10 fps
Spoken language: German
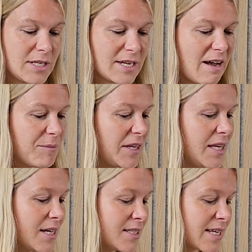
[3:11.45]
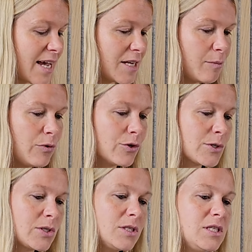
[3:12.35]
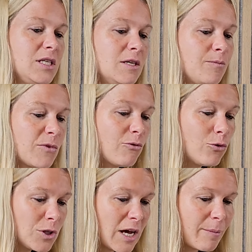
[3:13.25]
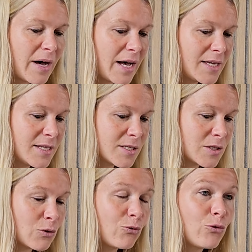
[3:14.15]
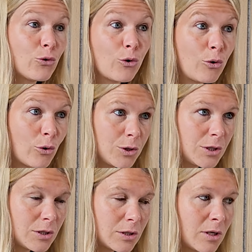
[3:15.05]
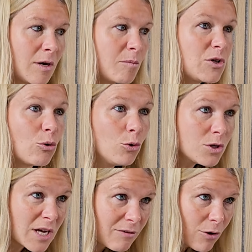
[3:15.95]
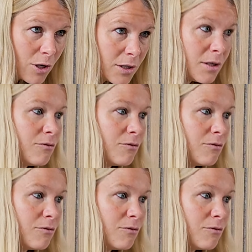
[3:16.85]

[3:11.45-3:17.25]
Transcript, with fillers: Ich habe hier jetzt eine Bürste, die wunderbar ist für Hunde mit Unterwolle,